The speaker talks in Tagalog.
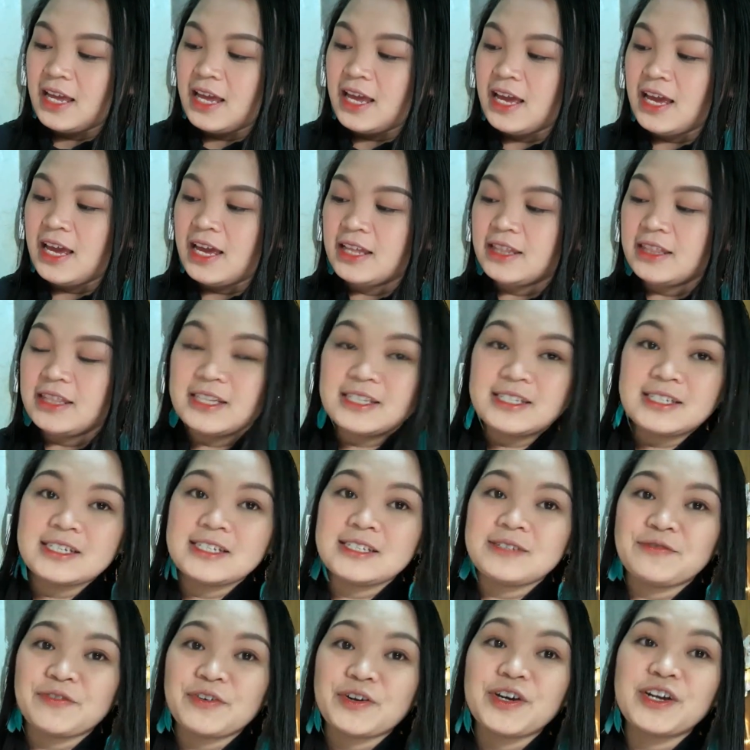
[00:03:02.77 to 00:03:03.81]
And this
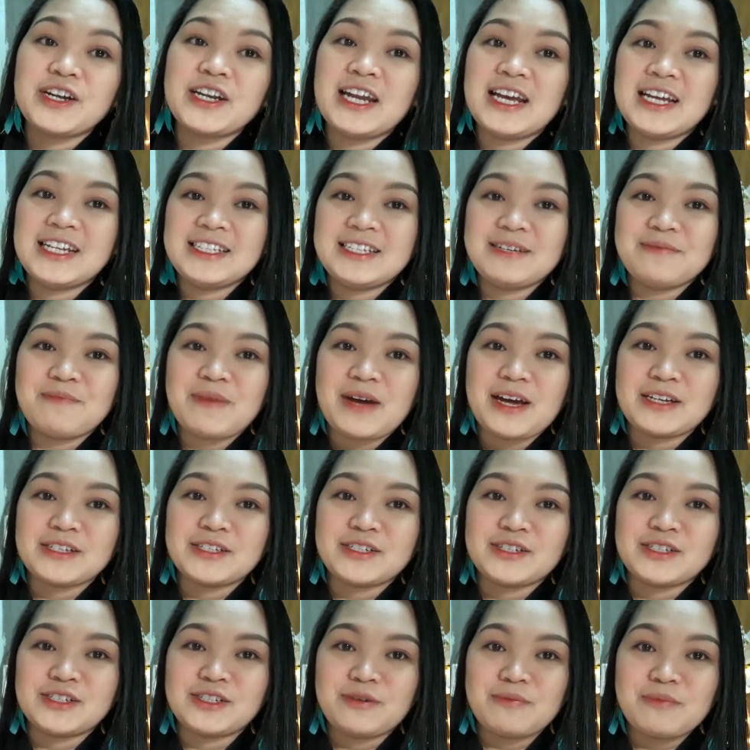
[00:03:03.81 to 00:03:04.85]
is for 90
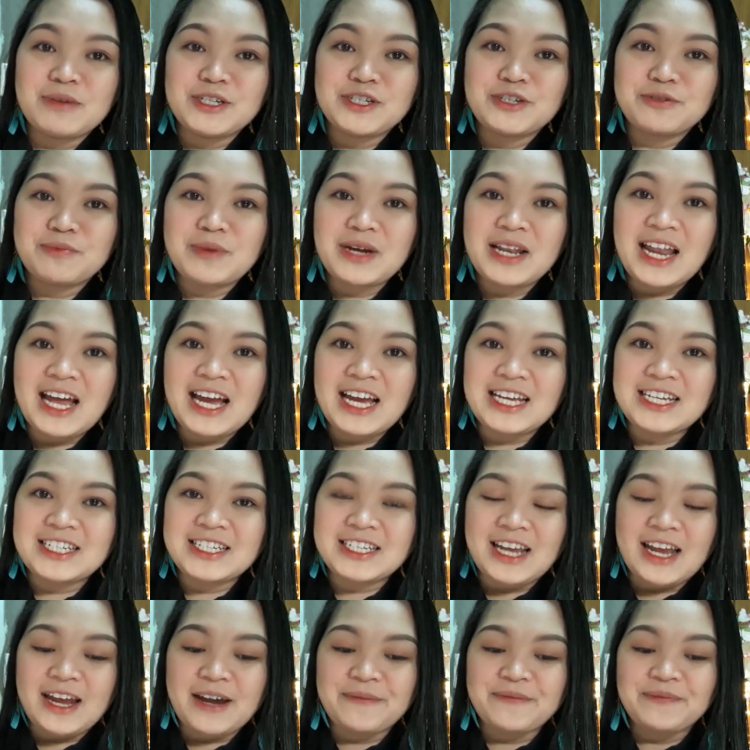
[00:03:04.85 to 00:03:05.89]
pesos. So, medyo malaki
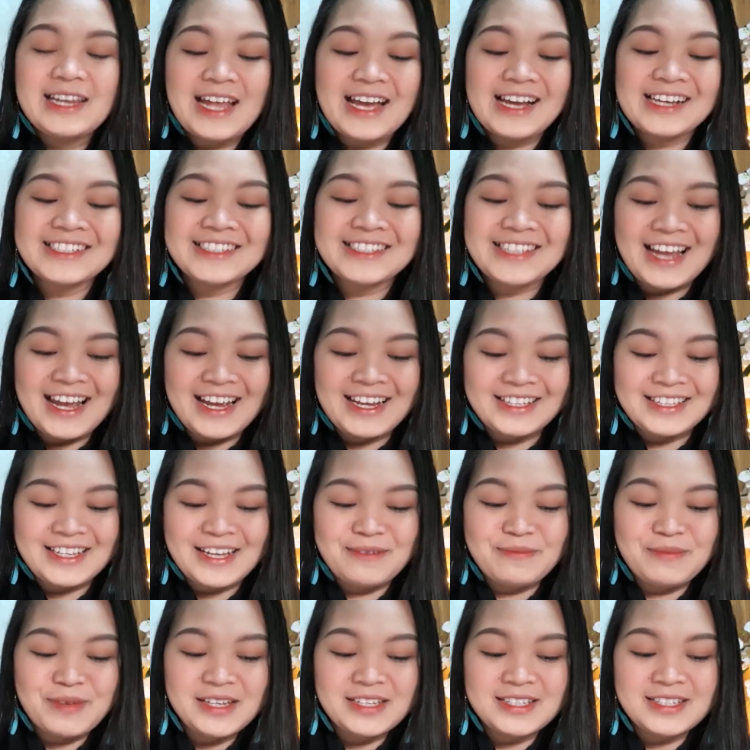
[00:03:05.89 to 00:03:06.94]
siya. Next
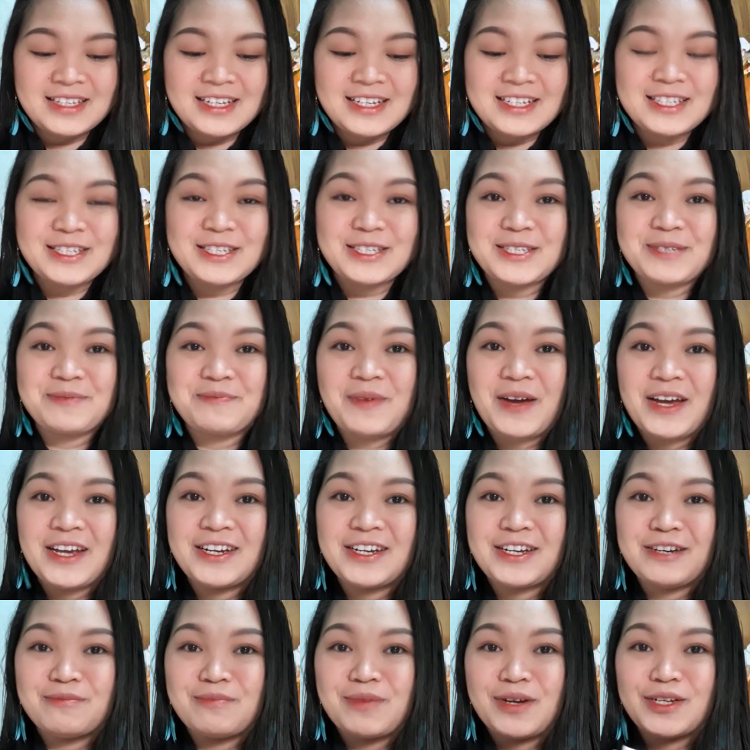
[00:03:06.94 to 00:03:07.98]
item is this
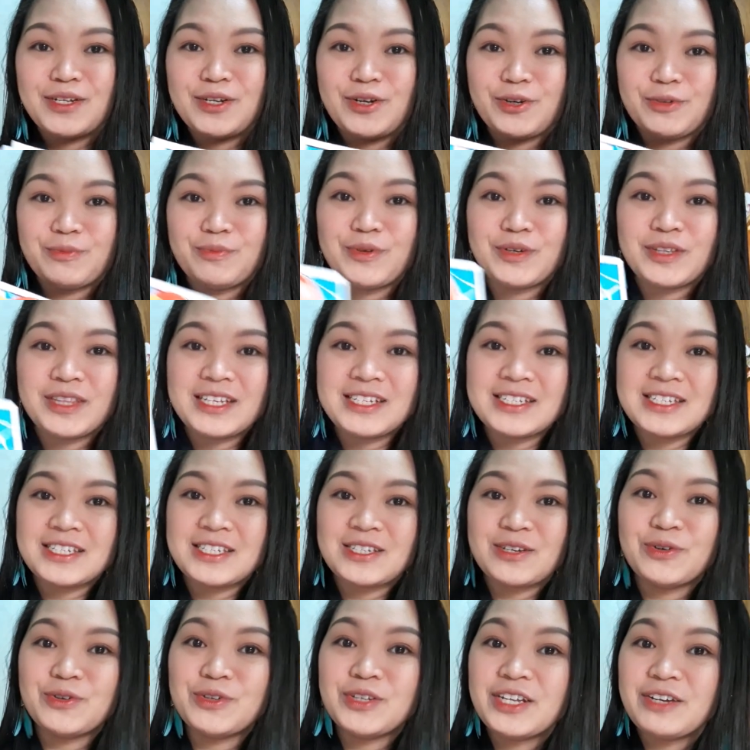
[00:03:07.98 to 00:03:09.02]
Spider-Man notebook. This
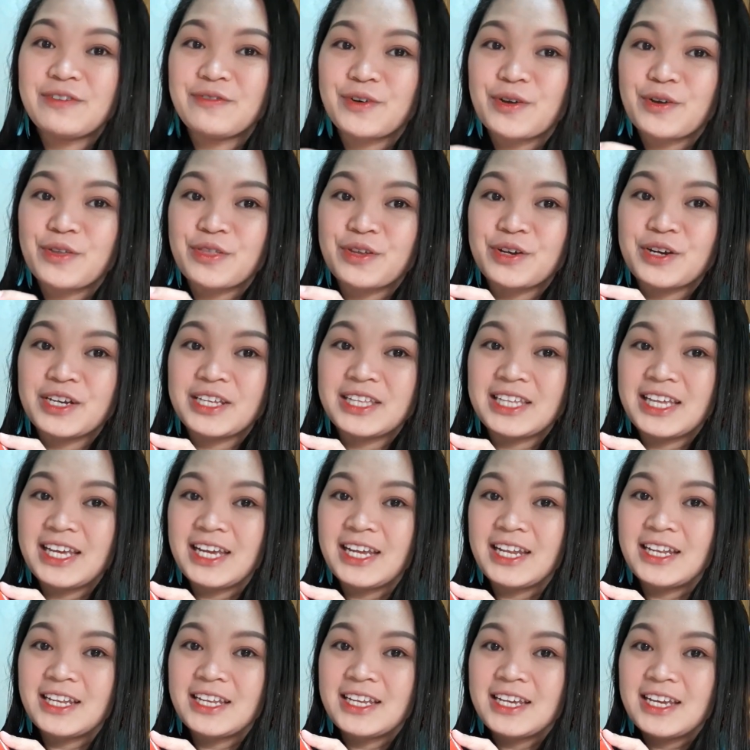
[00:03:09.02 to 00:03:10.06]
is only for
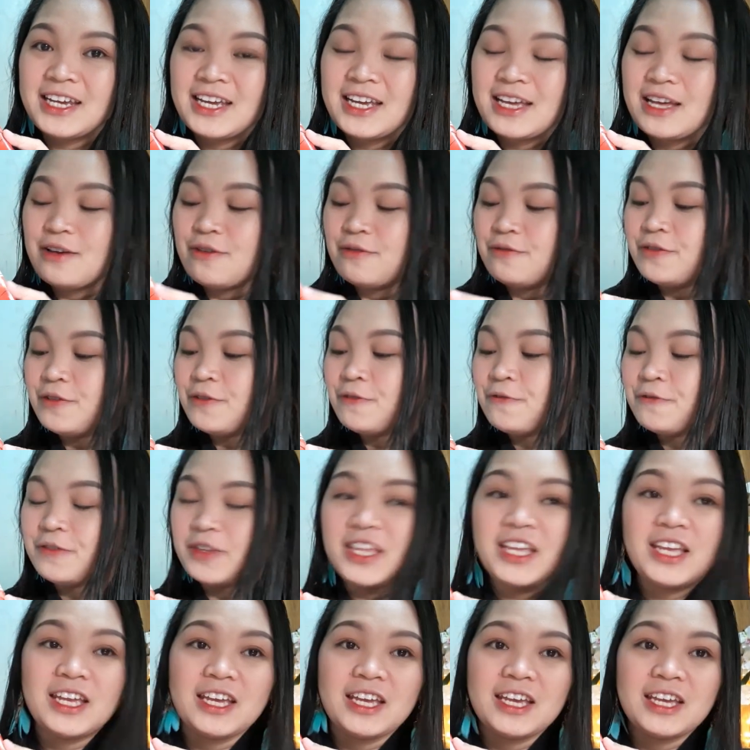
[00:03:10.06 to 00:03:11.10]
13.50.
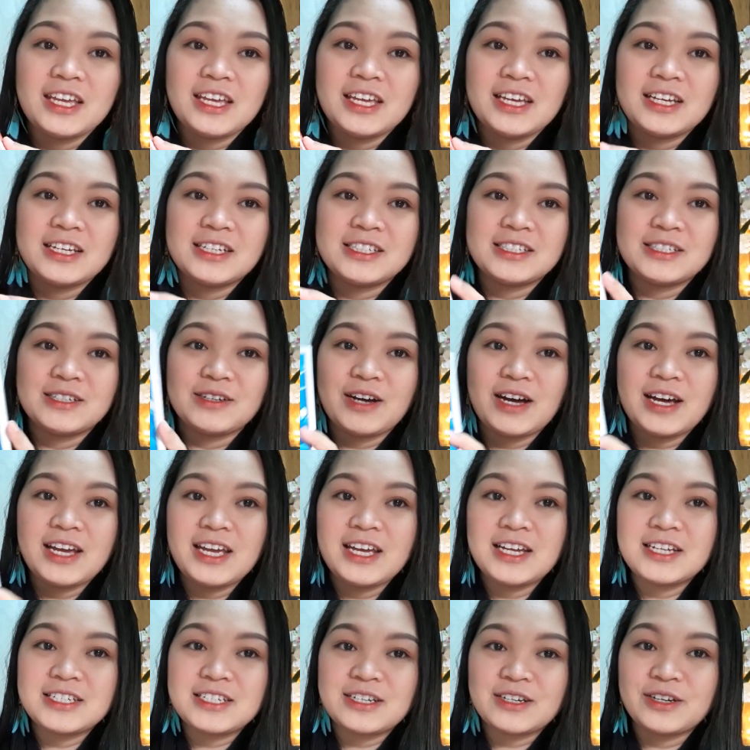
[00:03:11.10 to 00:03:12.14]
So,
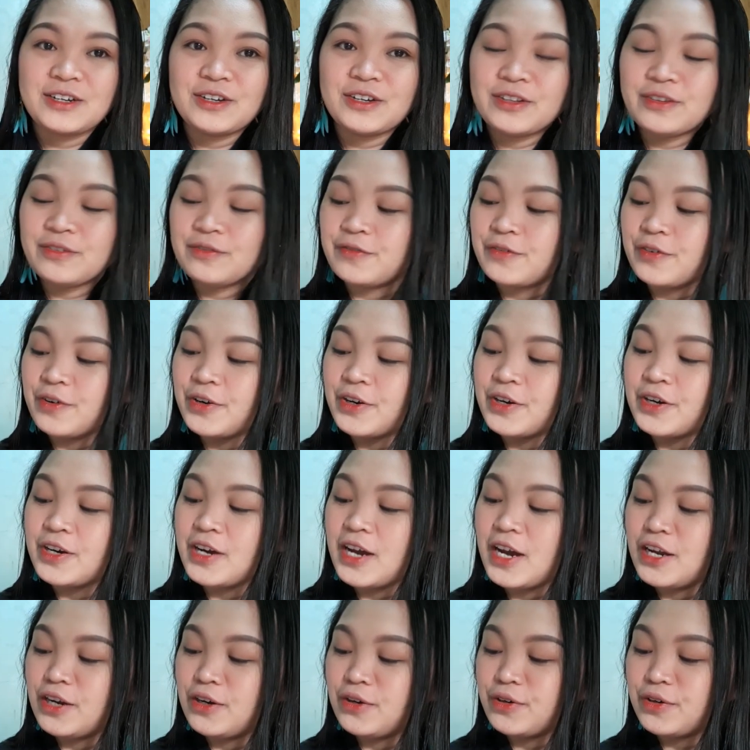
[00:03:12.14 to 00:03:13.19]
ayan siya. Good for,
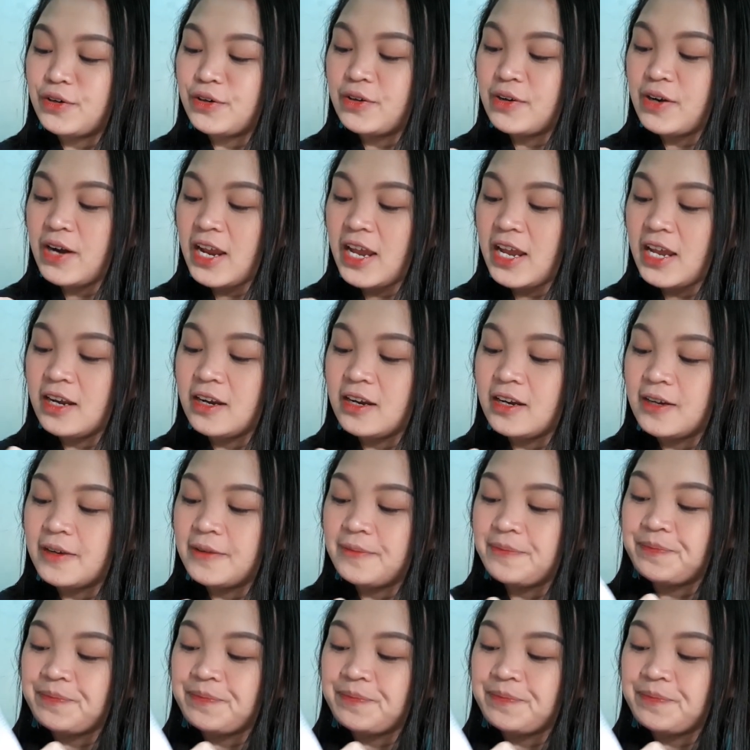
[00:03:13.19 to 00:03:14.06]
ano, grade.